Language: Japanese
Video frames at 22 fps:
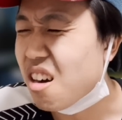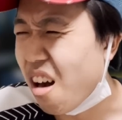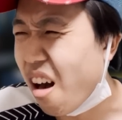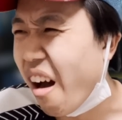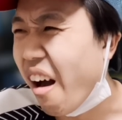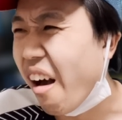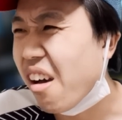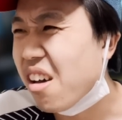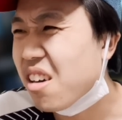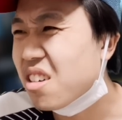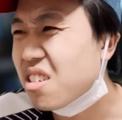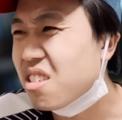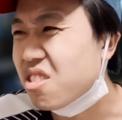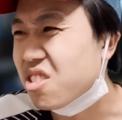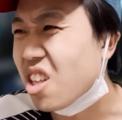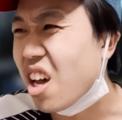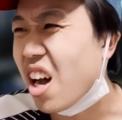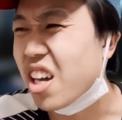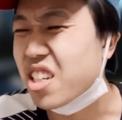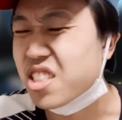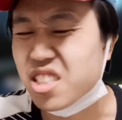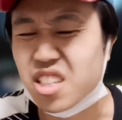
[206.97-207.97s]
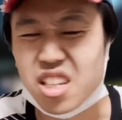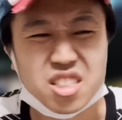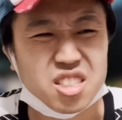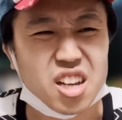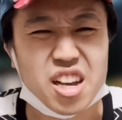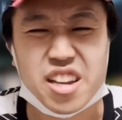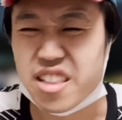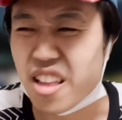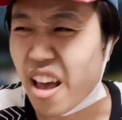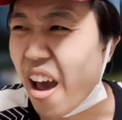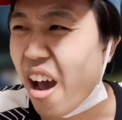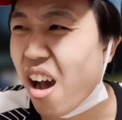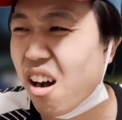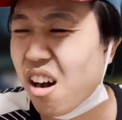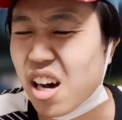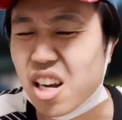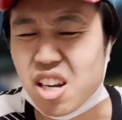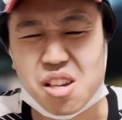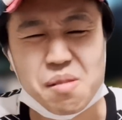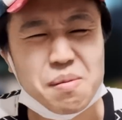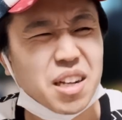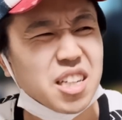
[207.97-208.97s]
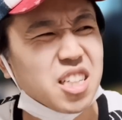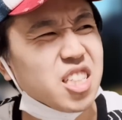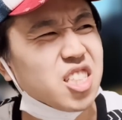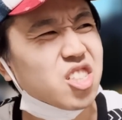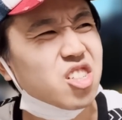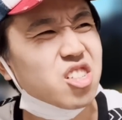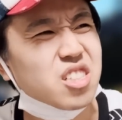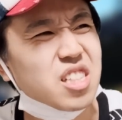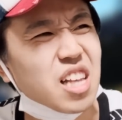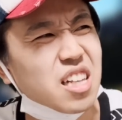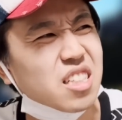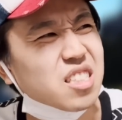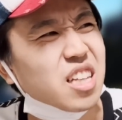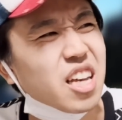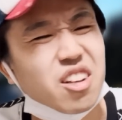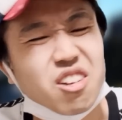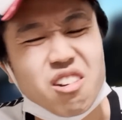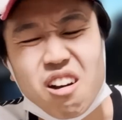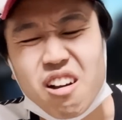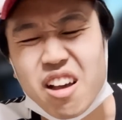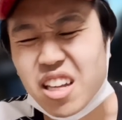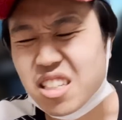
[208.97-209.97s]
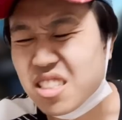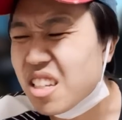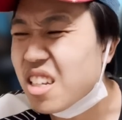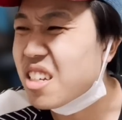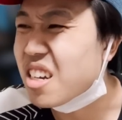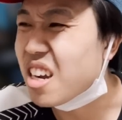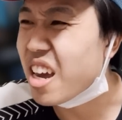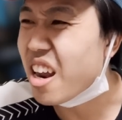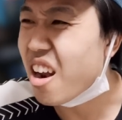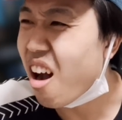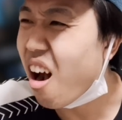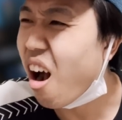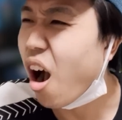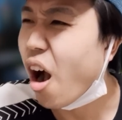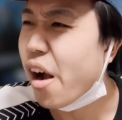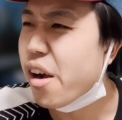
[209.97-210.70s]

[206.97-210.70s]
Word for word: ええたかしってやつがいてあの今23歳のやつなんだけど